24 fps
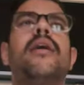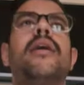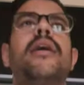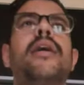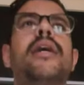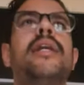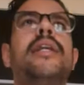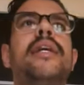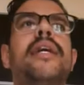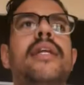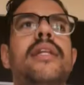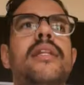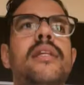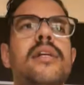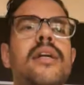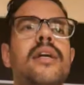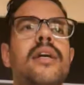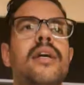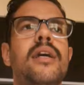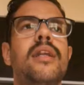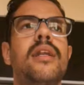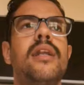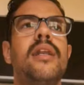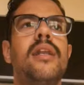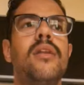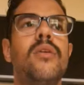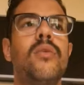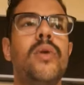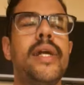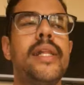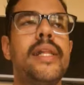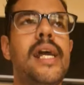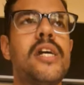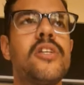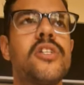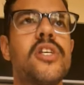يعني هاد
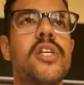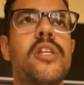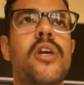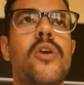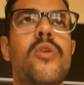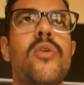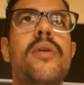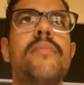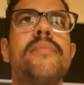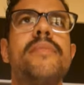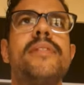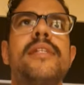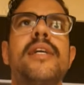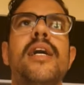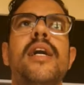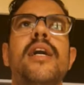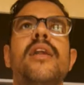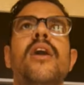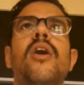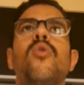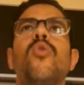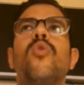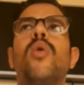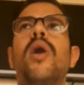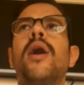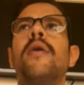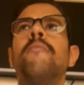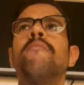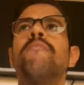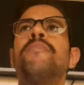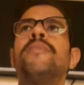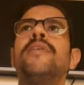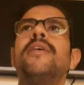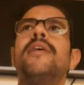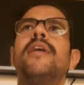واحد الحاجه داروها مزيانه هو